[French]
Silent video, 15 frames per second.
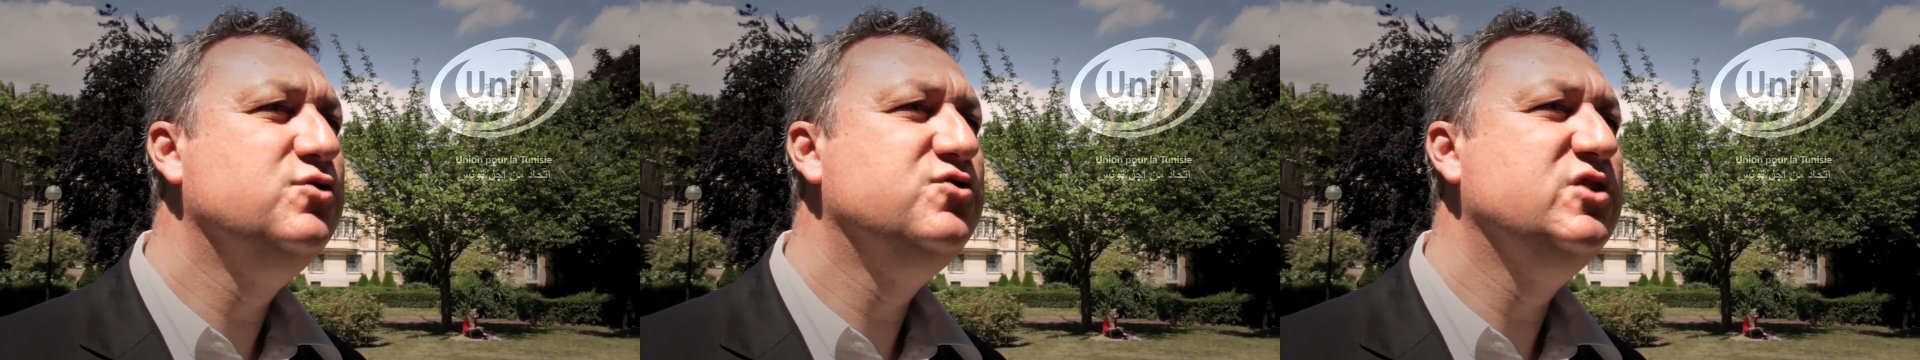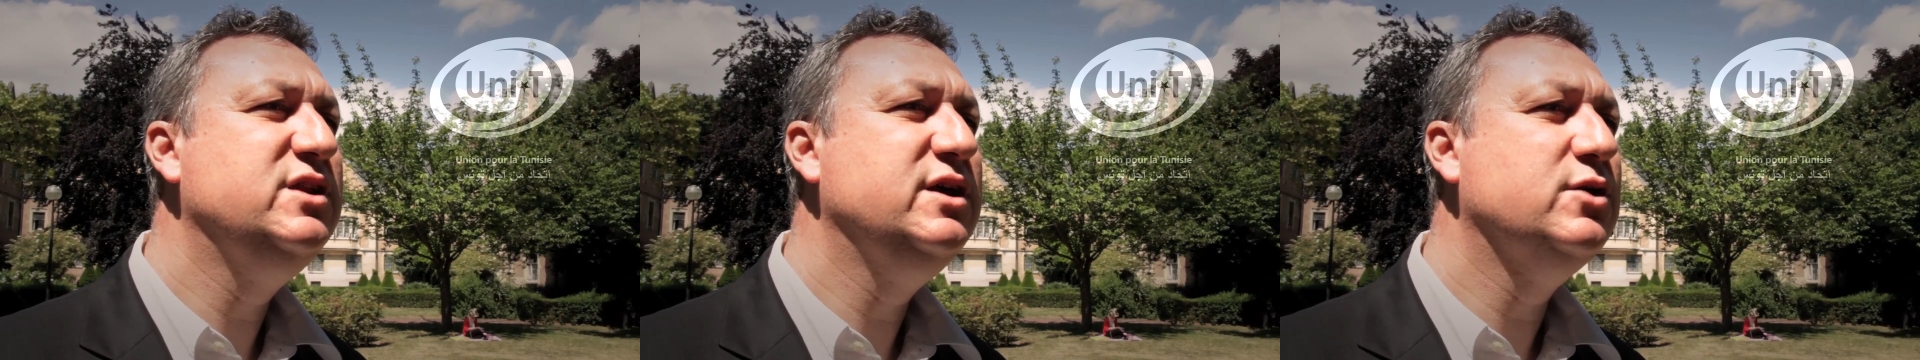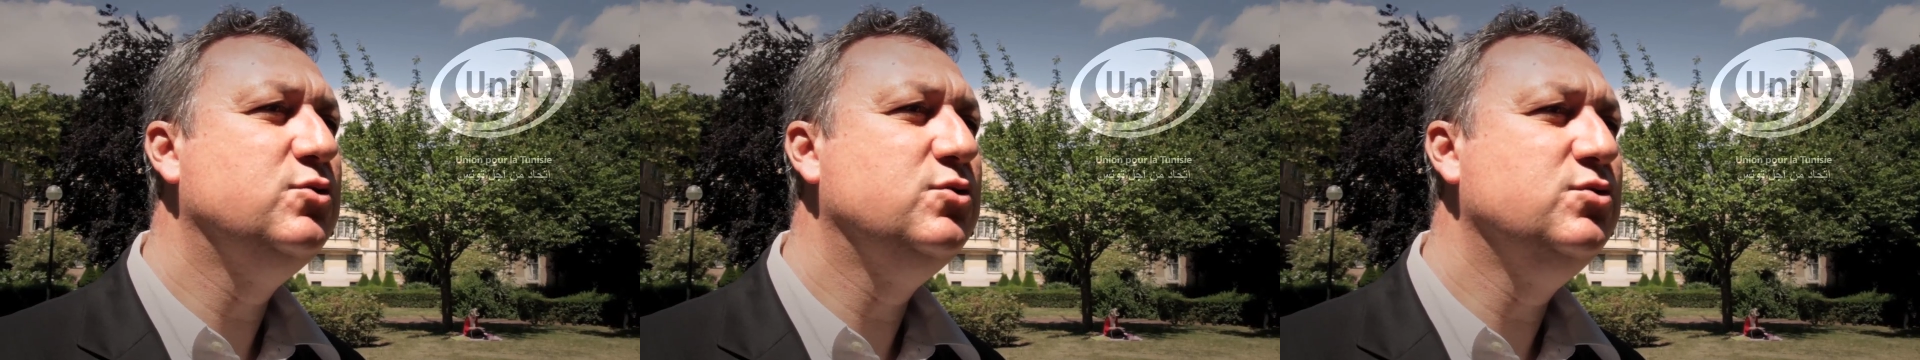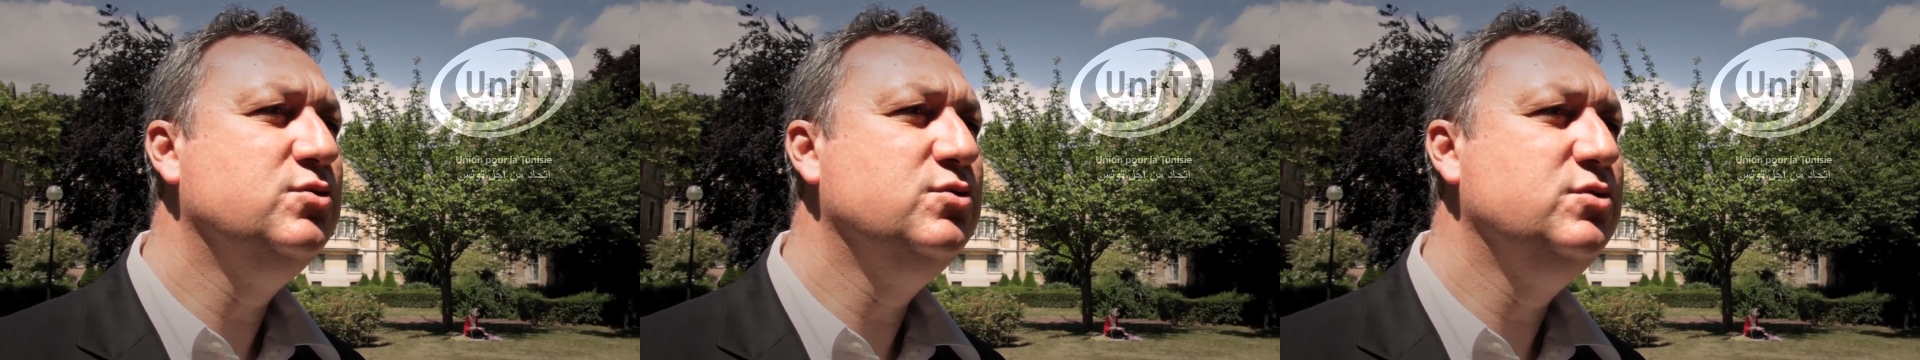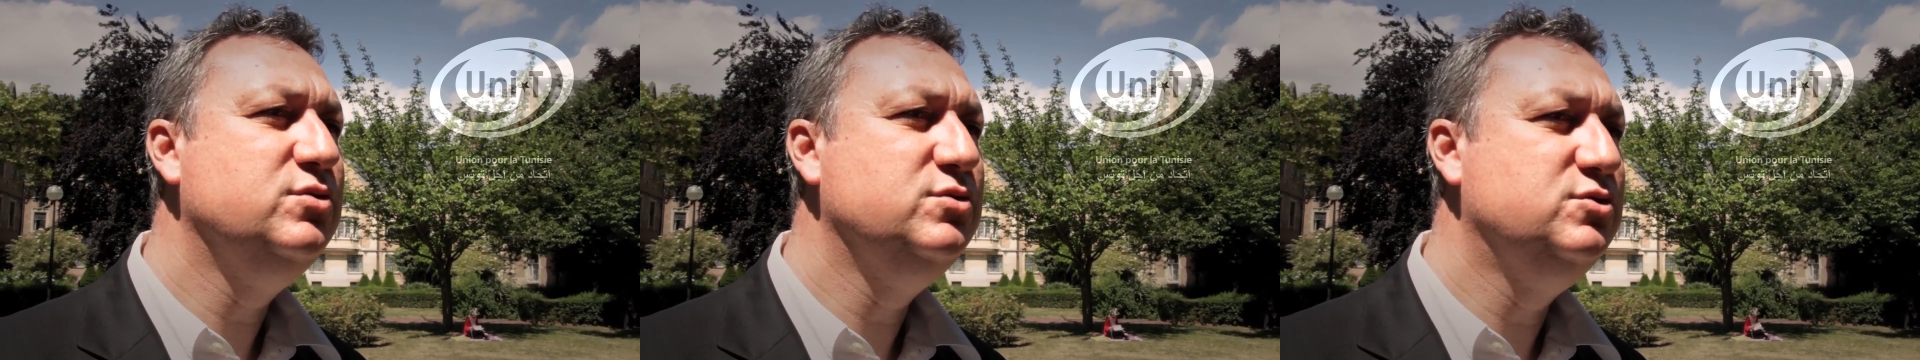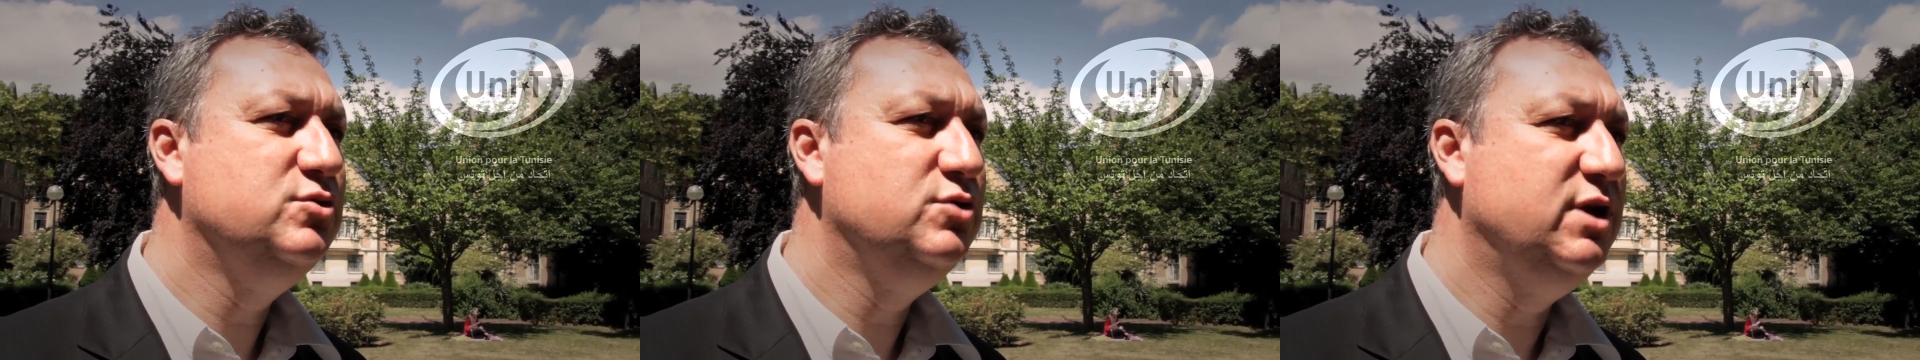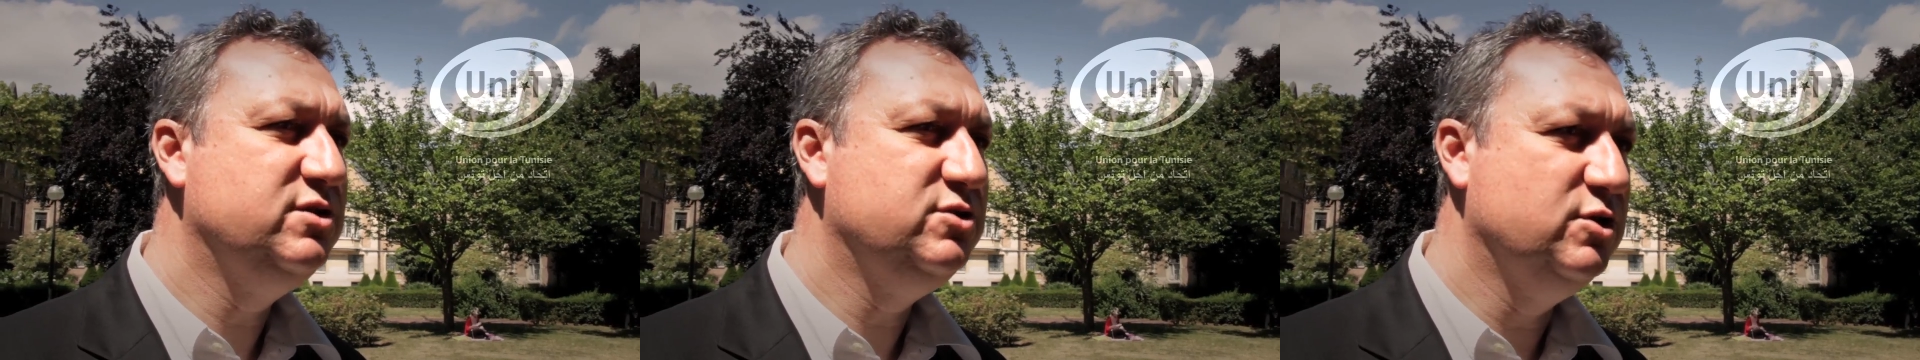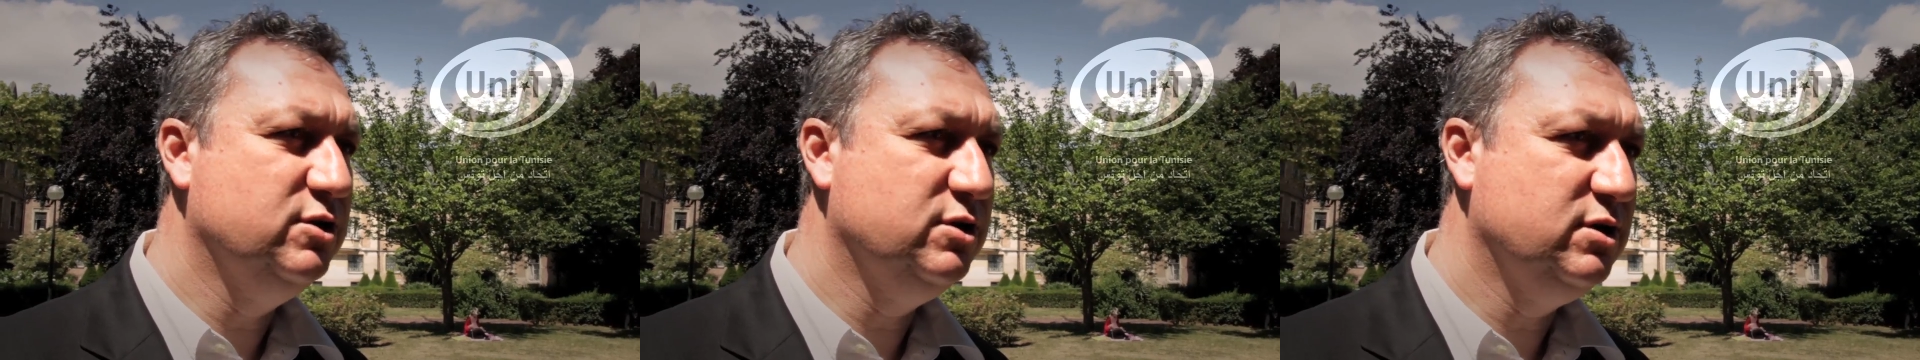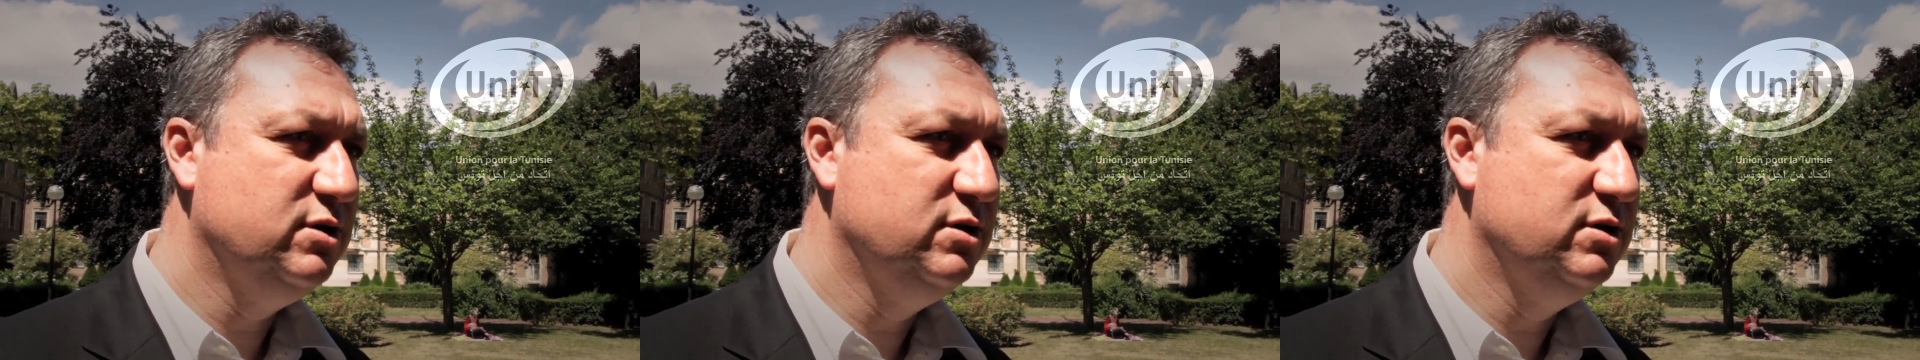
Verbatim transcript: généraux donateurs